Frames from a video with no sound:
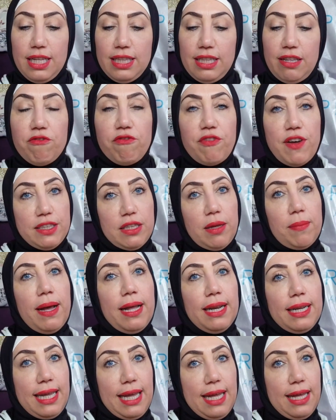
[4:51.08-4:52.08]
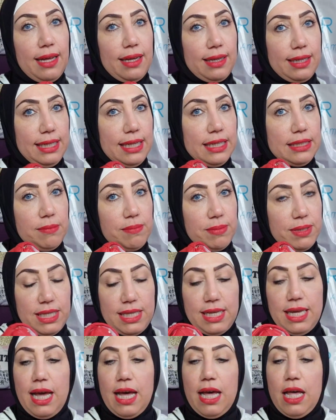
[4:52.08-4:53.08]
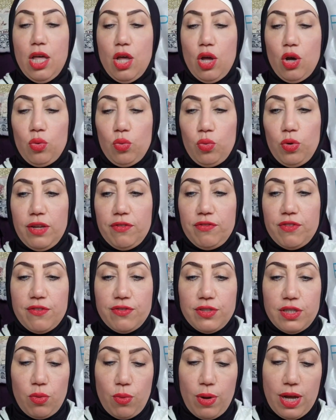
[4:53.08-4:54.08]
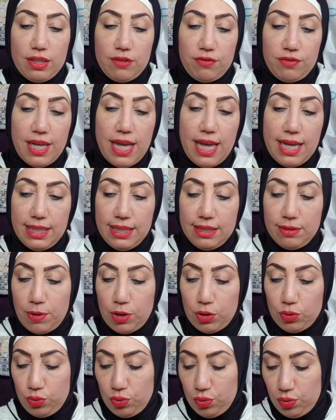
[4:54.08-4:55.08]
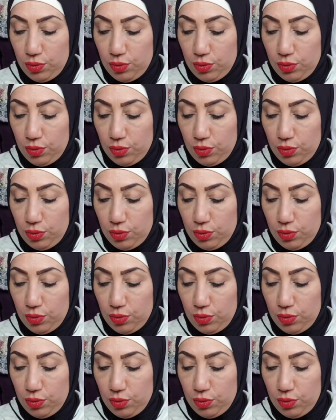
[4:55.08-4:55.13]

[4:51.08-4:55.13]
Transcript: تنفع طبعا كده تمسكيها وفي نفس الوقت فيها ايد برضو